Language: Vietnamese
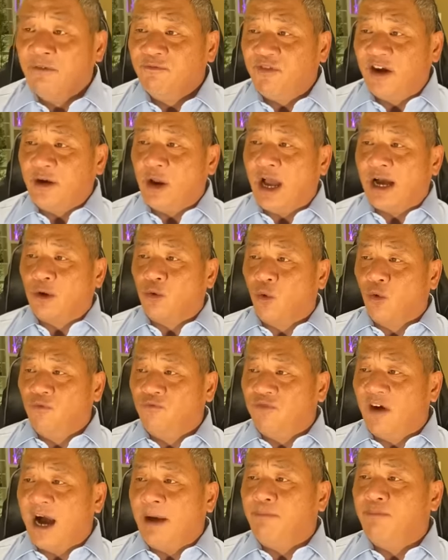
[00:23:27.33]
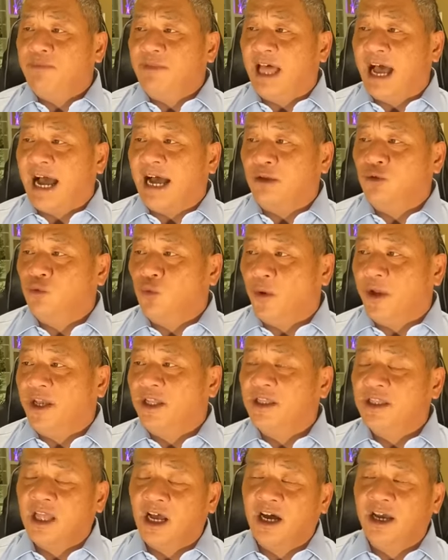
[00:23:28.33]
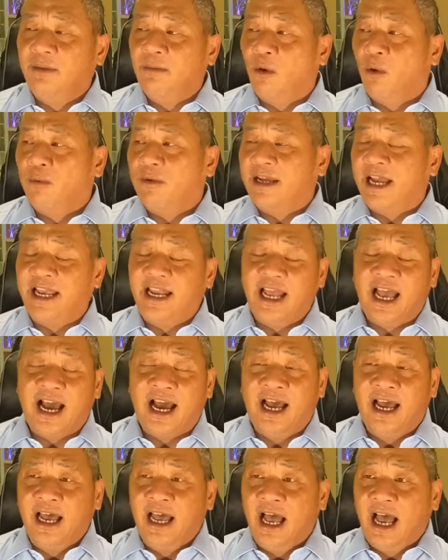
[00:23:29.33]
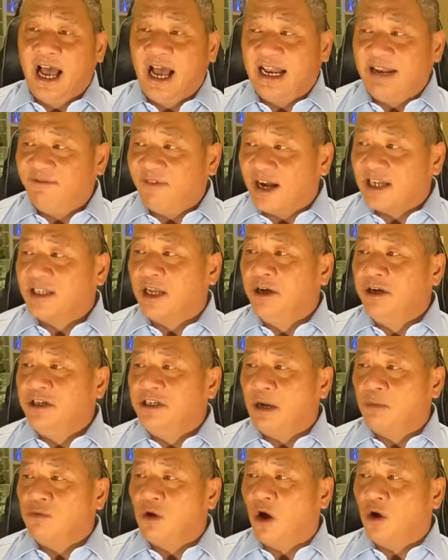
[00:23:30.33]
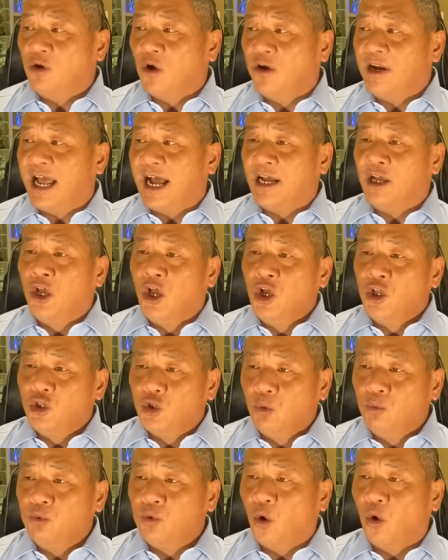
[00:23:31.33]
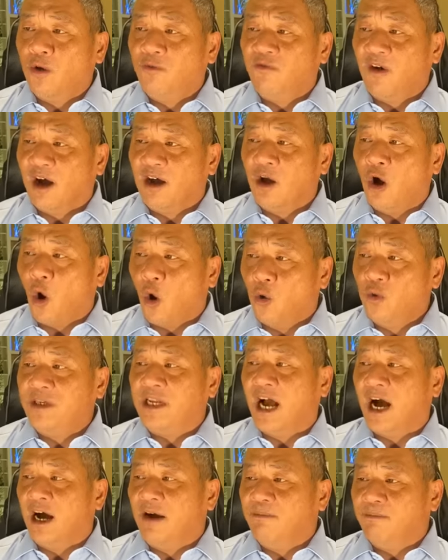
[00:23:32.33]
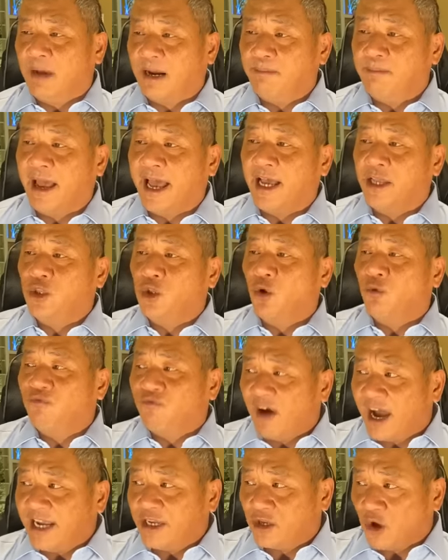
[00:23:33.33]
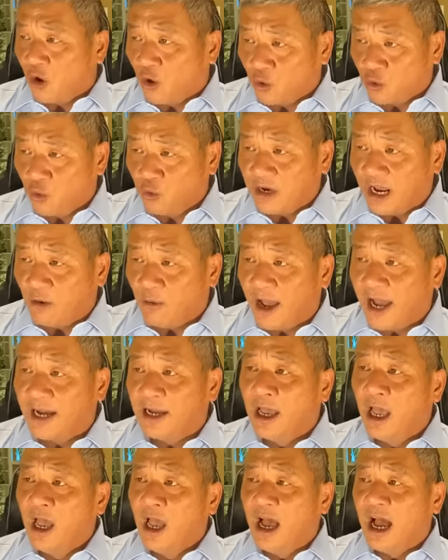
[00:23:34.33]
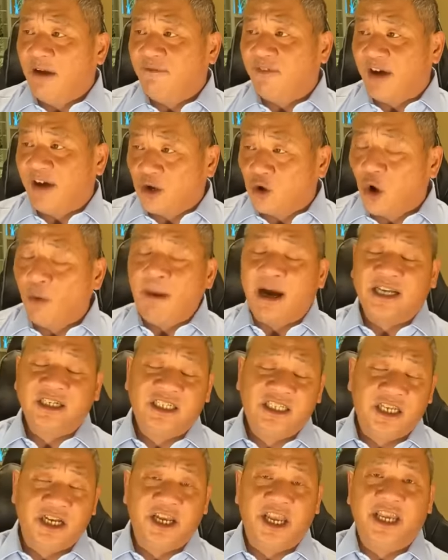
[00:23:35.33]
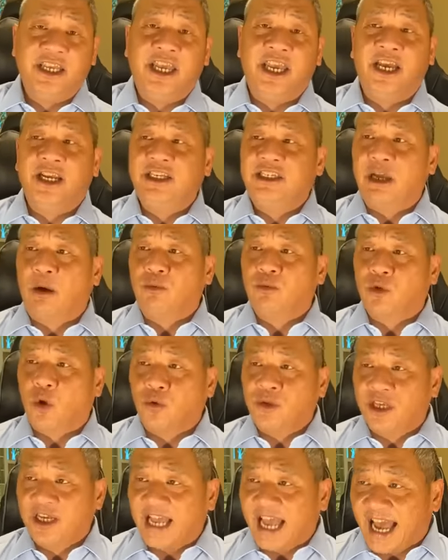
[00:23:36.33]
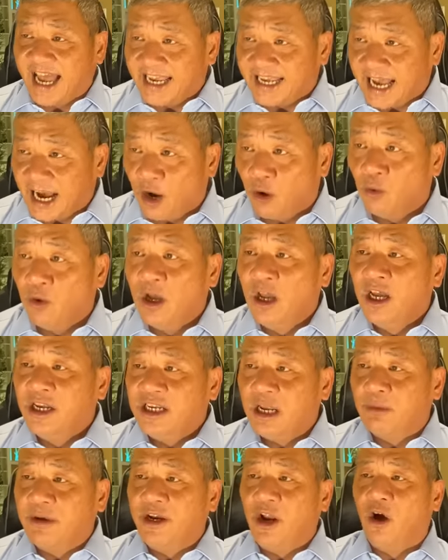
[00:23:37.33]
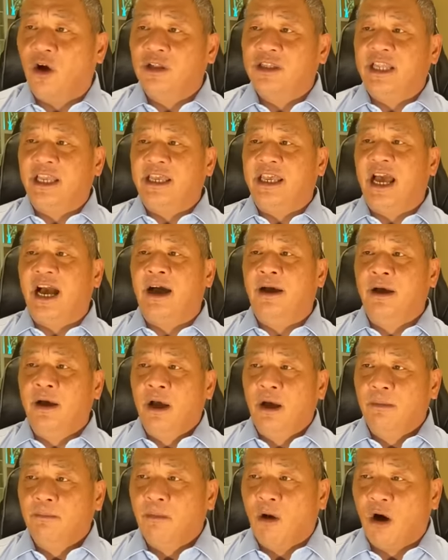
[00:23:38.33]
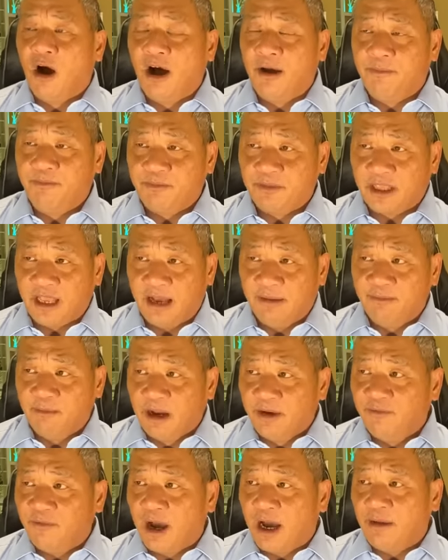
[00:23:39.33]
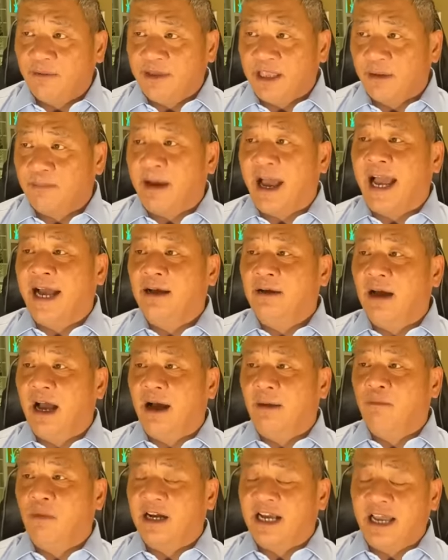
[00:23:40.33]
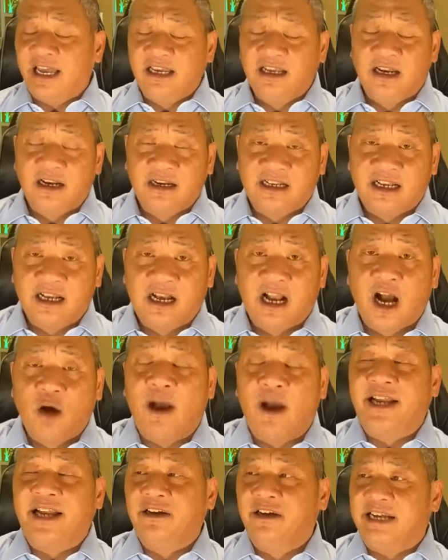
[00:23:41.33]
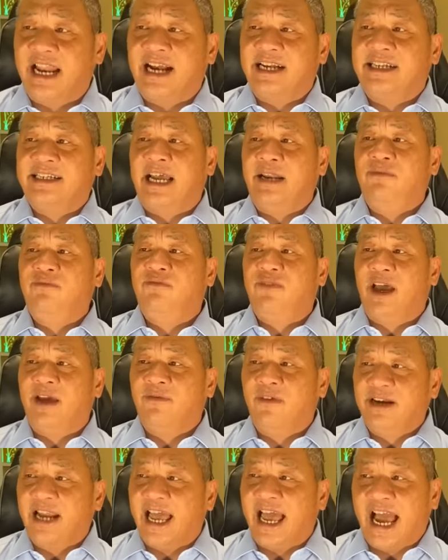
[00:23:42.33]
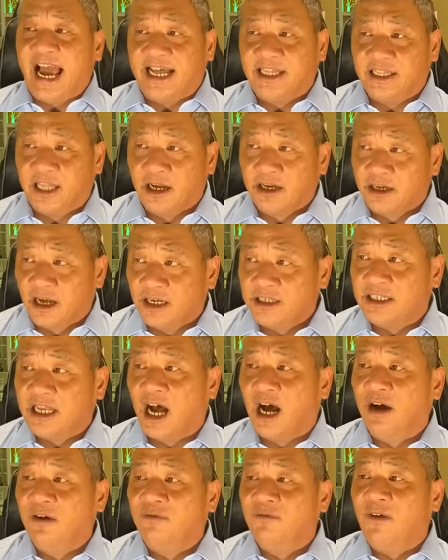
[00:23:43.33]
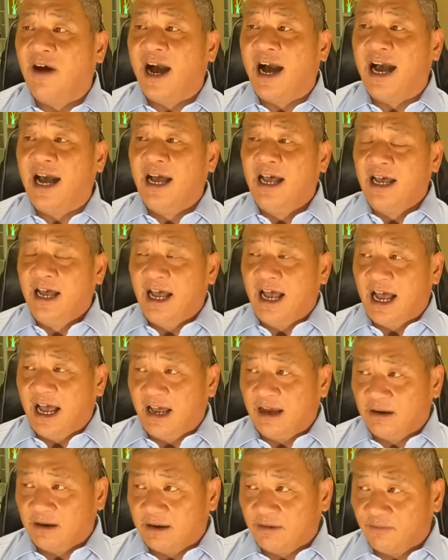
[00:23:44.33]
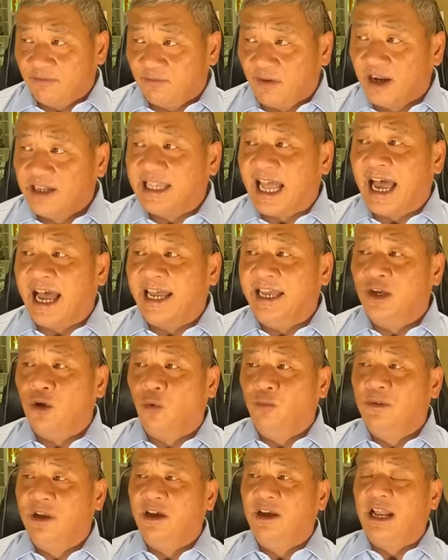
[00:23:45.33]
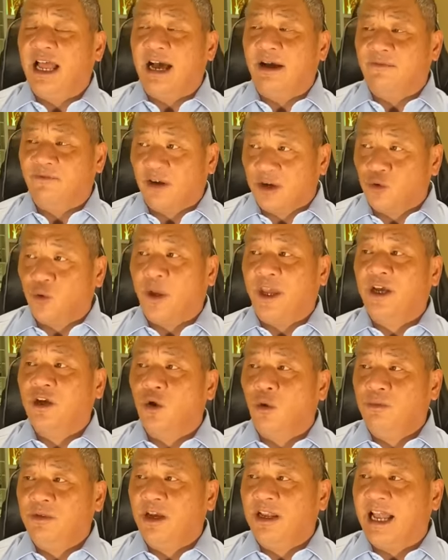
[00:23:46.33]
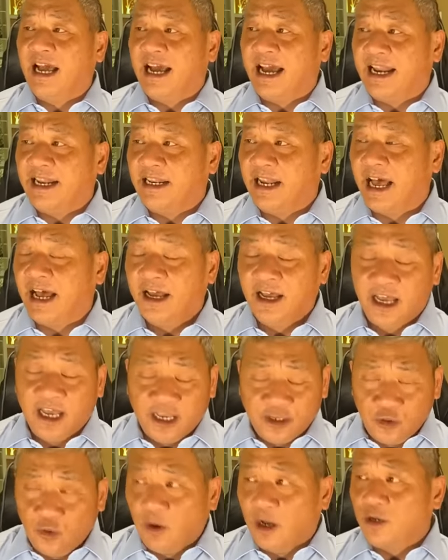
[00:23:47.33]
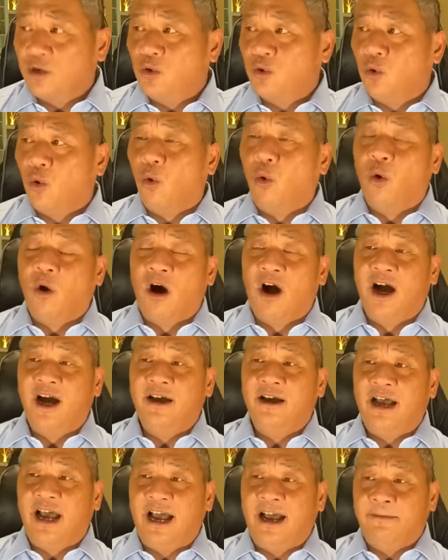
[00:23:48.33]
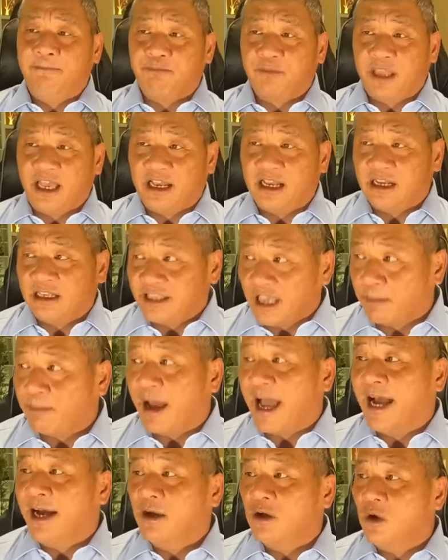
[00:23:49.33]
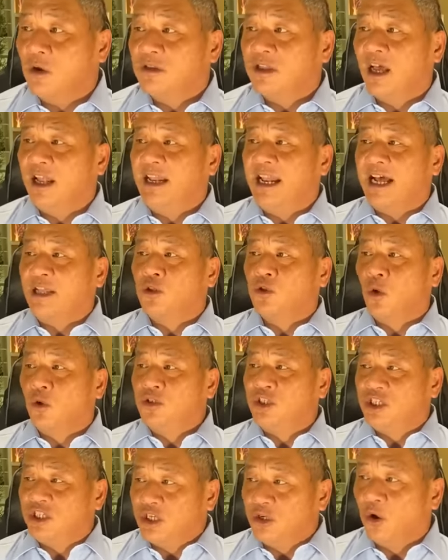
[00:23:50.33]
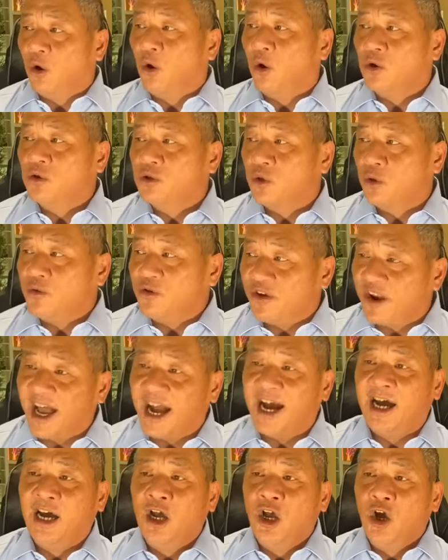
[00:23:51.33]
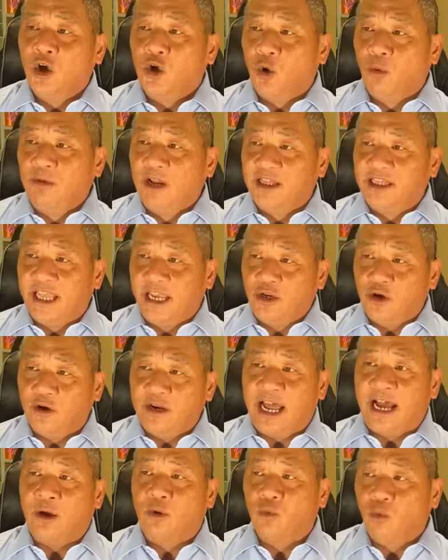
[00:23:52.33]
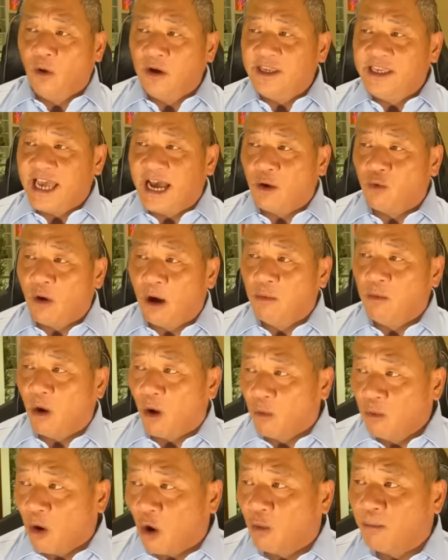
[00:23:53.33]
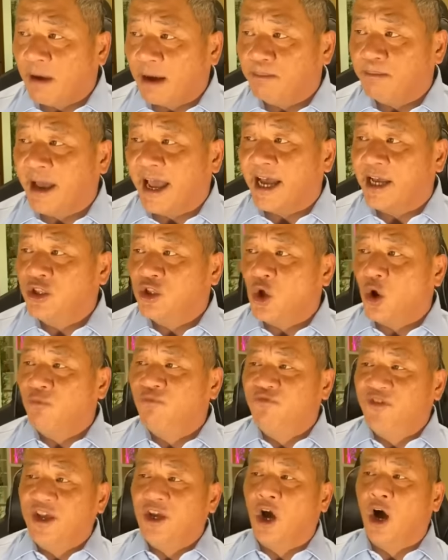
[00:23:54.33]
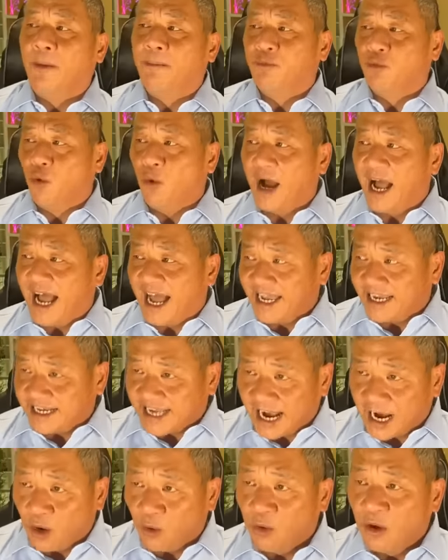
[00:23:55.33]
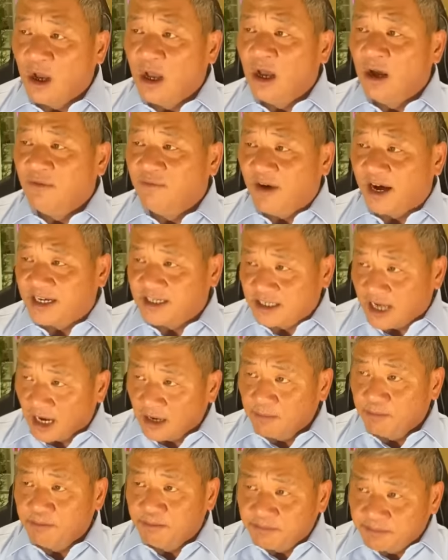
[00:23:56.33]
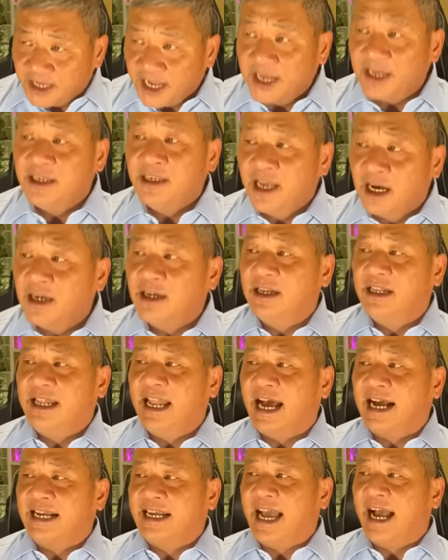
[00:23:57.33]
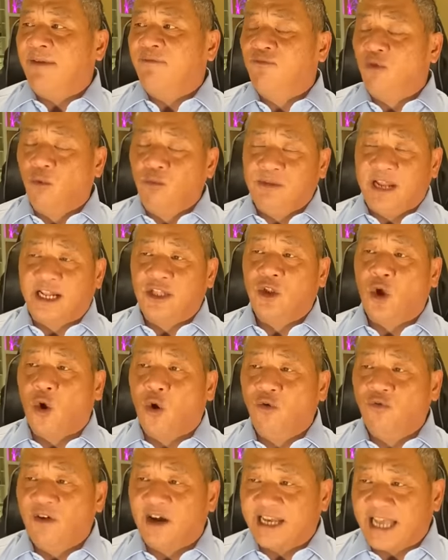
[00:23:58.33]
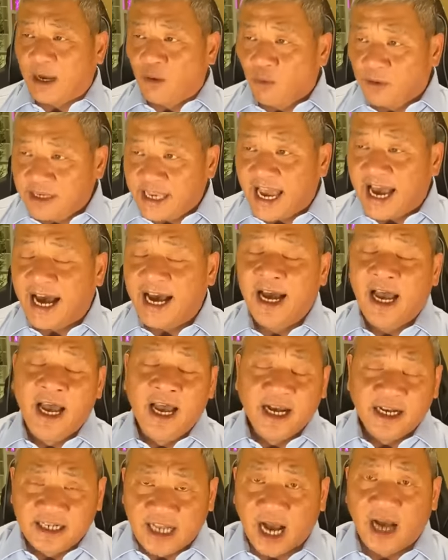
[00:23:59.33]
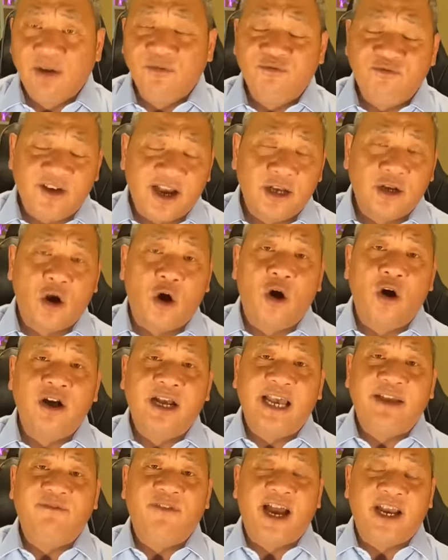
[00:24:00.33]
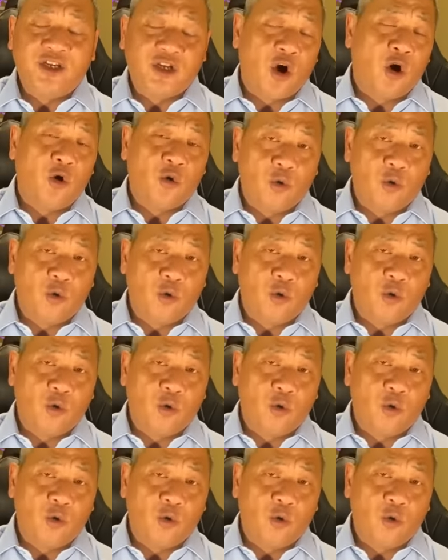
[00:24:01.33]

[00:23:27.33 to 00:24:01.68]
Phái đoàn của Pháp đã chuyển tới một cái à, à, văn thư trong đó nói rằng chúng tôi vẫn hỗ trợ mạnh mẽ cho vai trò của Đài Loan à, phải có mặt sự hiện diện trong tổ chức ICAO. Trong khi đó thì à, bò, à, bên à, Nhật Bản à, một cái cơ quan được đặt trách về vấn đề hạ tầng cơ sở và à, vận tải cũng như là vận chuyển cũng như là ngành à, du lịch của à, Nhật Bản có tên là Toshiro Toyoda cũng lên tiếng nói rằng quốc gia của ông ủng hộ mạnh mẽ cho phiên họp của ICAO và cần thiết nhất là các vùng lãnh thổ và các quốc gia cần phải có cái vai trò